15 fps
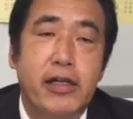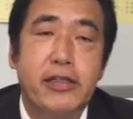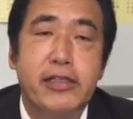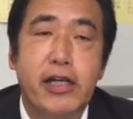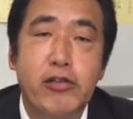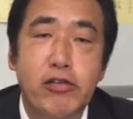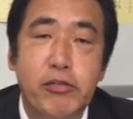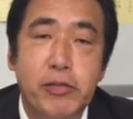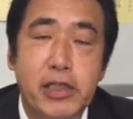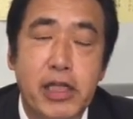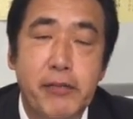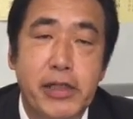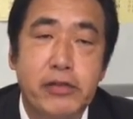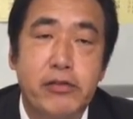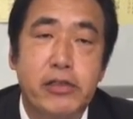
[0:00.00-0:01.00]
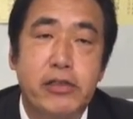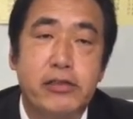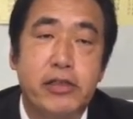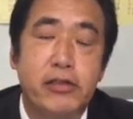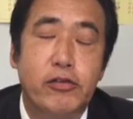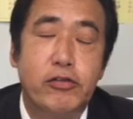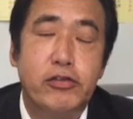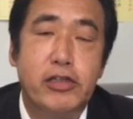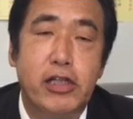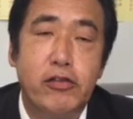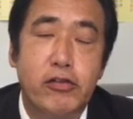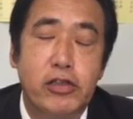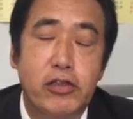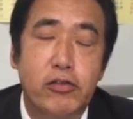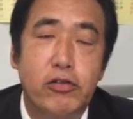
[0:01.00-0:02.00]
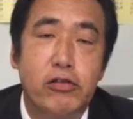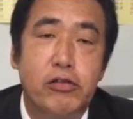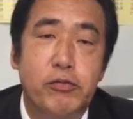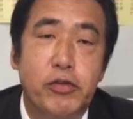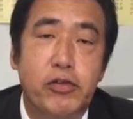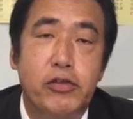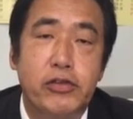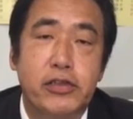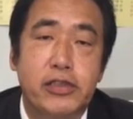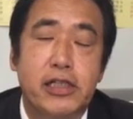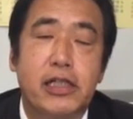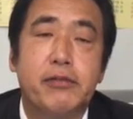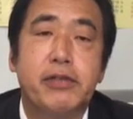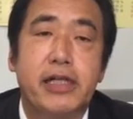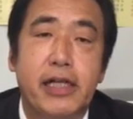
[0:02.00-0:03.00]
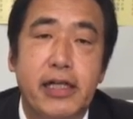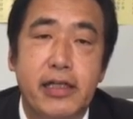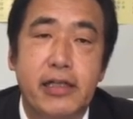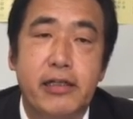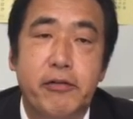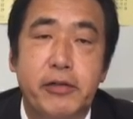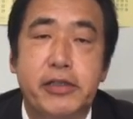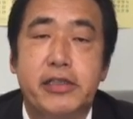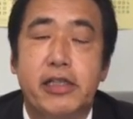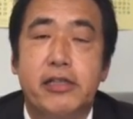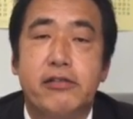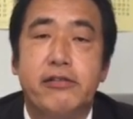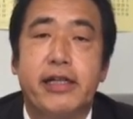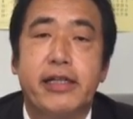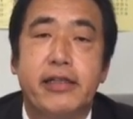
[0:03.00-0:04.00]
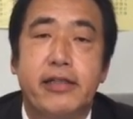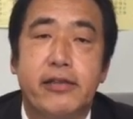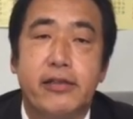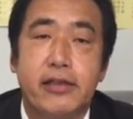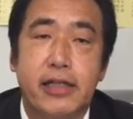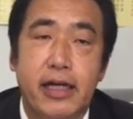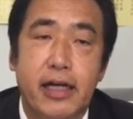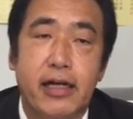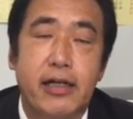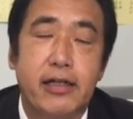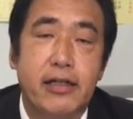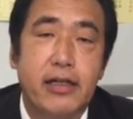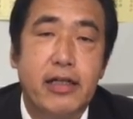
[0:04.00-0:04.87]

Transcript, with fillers: まあ、チャートを見てますとですねどちらの企業も自社株買いをしているわけですが、